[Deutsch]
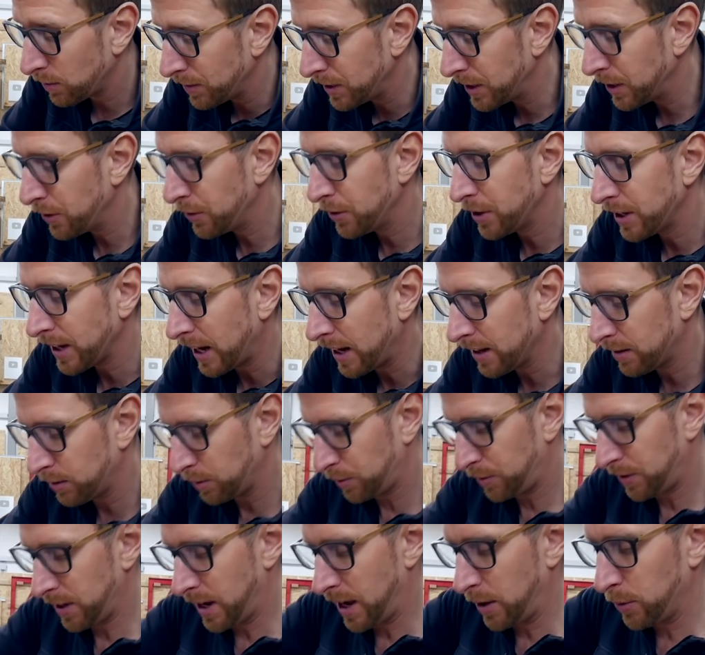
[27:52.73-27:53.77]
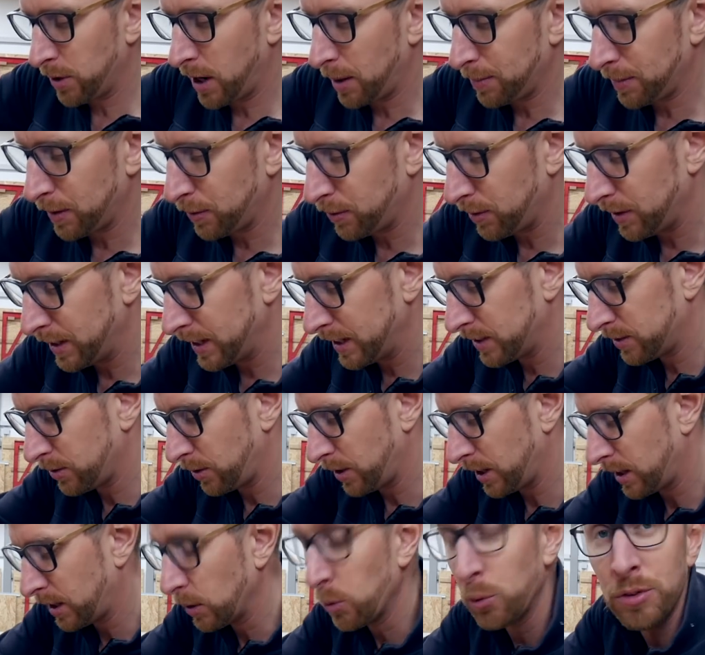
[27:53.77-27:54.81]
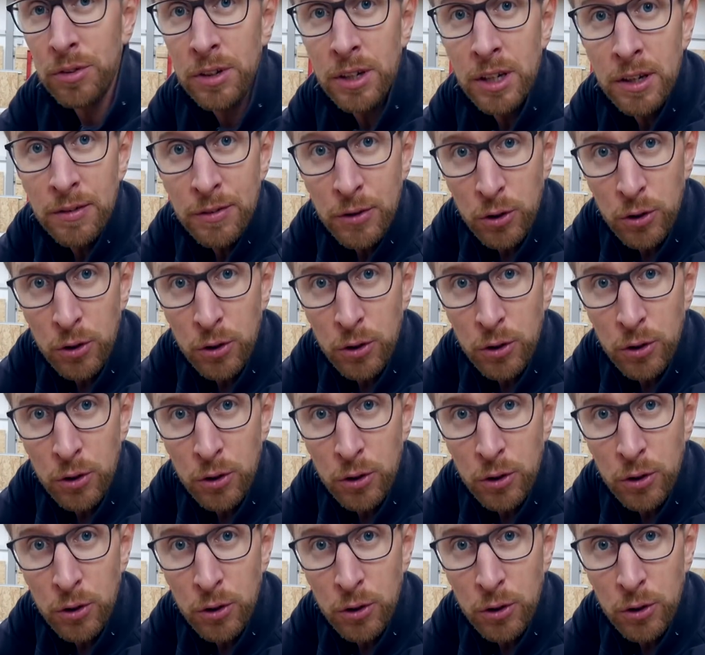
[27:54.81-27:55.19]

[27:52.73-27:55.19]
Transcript: wenn ihr nicht allzu viel Ahnung habt. Ich verlinke es euch unten in der